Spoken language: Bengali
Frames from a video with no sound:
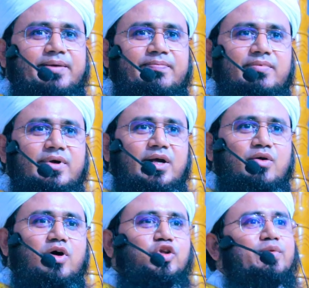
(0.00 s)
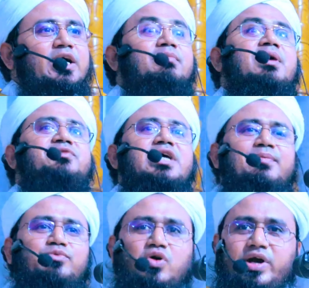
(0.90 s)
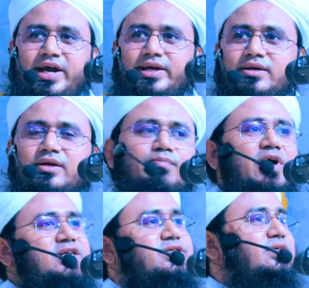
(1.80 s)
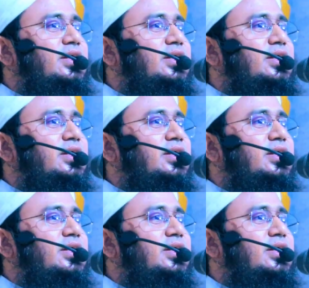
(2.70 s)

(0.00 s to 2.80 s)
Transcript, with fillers: সাহেব অথবা ইমাম সাহেব তো এই বাস